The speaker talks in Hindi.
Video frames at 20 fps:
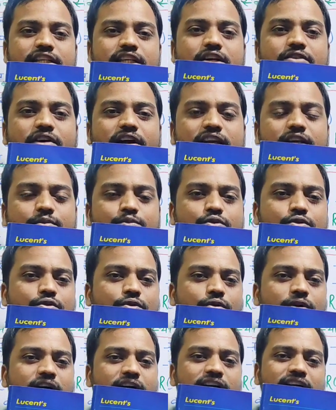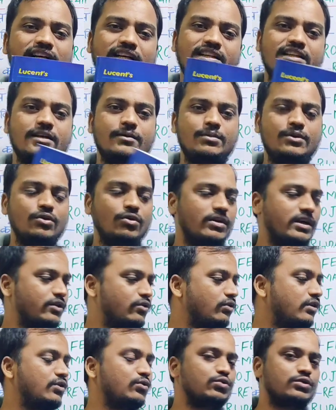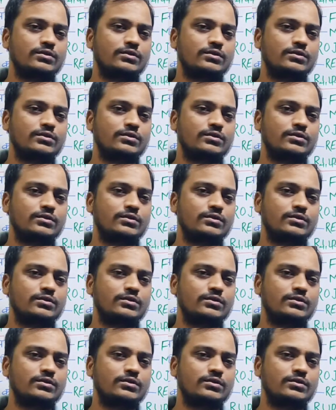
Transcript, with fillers: ये वाली बुक होगा तभी होगा क्योंकि